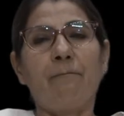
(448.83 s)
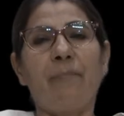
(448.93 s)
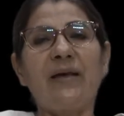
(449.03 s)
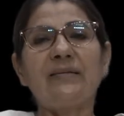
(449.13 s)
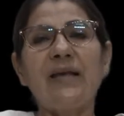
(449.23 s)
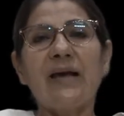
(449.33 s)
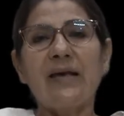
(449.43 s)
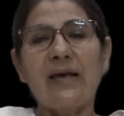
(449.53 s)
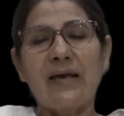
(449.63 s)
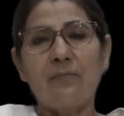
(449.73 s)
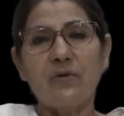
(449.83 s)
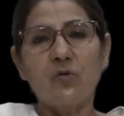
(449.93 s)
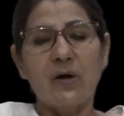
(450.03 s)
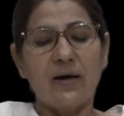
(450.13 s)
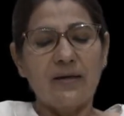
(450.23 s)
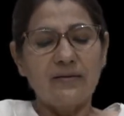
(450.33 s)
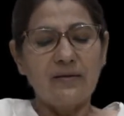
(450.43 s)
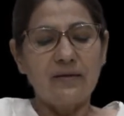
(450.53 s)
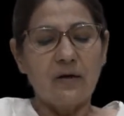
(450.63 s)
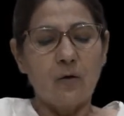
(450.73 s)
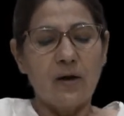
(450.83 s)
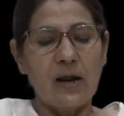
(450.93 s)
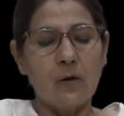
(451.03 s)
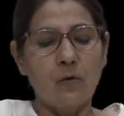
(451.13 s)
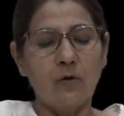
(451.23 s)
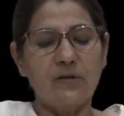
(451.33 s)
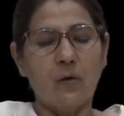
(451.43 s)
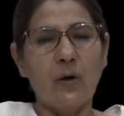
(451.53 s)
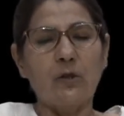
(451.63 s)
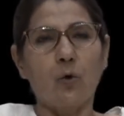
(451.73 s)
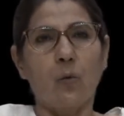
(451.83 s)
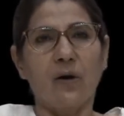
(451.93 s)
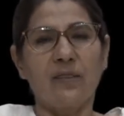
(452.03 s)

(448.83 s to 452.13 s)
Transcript: Pese a que en Michoacán se hicieron cálculos de, cuatro,